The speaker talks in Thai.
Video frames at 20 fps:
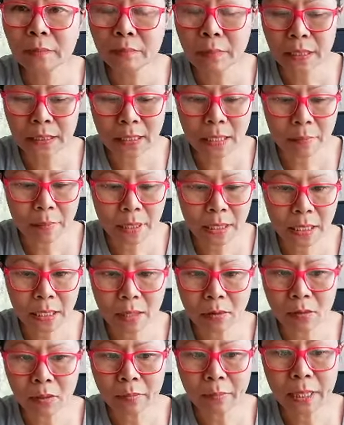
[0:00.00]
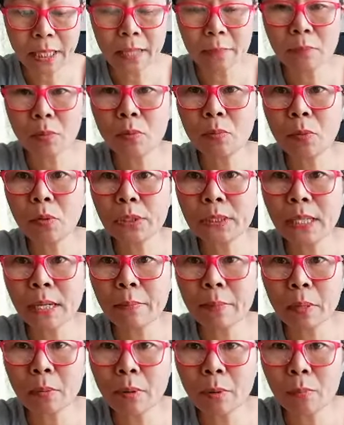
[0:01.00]
มาจ้ามากินเขาน้ำกัน โมโมจ้า
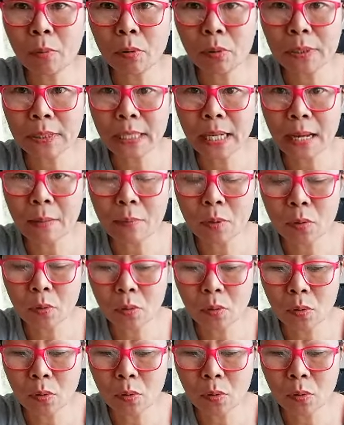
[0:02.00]
ไมวบางประโอนจ้าโม